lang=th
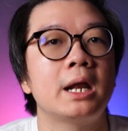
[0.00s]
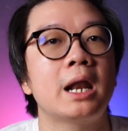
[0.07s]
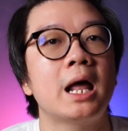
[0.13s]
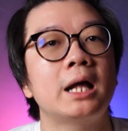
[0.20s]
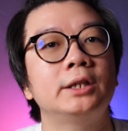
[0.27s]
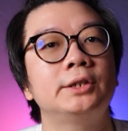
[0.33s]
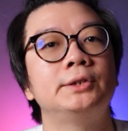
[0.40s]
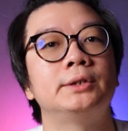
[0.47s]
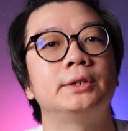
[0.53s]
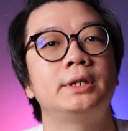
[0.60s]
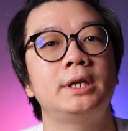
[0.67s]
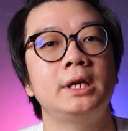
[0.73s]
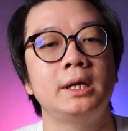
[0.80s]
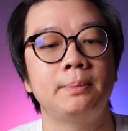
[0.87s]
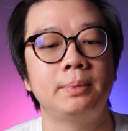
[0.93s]
ล่าสุด
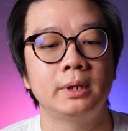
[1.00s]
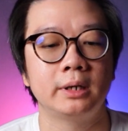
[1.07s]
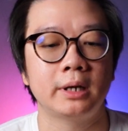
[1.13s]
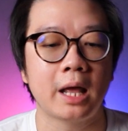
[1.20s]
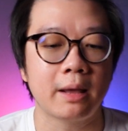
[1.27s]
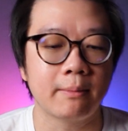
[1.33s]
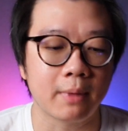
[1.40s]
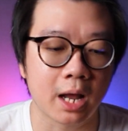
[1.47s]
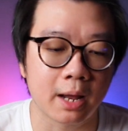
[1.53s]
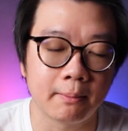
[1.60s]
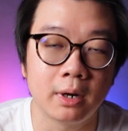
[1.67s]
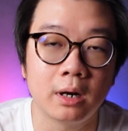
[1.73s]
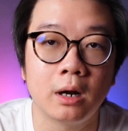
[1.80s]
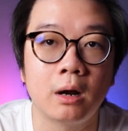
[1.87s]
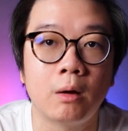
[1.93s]
ที่เพิ่งได้มา
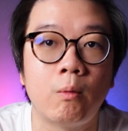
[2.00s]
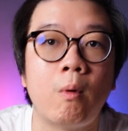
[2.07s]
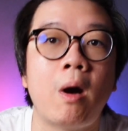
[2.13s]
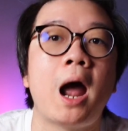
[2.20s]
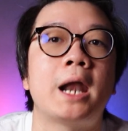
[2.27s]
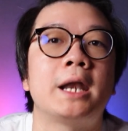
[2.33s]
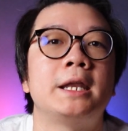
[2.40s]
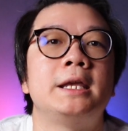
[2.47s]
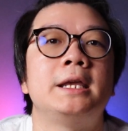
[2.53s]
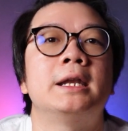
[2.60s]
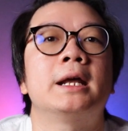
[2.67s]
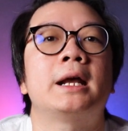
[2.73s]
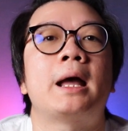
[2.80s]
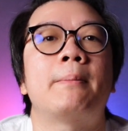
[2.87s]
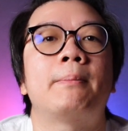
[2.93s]
เมื่อวานนี้
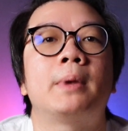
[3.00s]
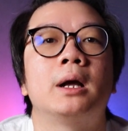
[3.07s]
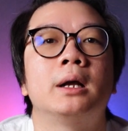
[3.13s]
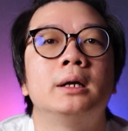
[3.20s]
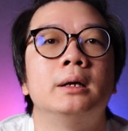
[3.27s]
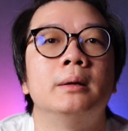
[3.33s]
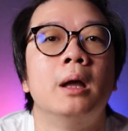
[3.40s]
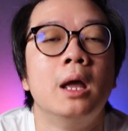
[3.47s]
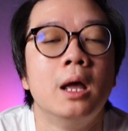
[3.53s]
นะครับก็คือ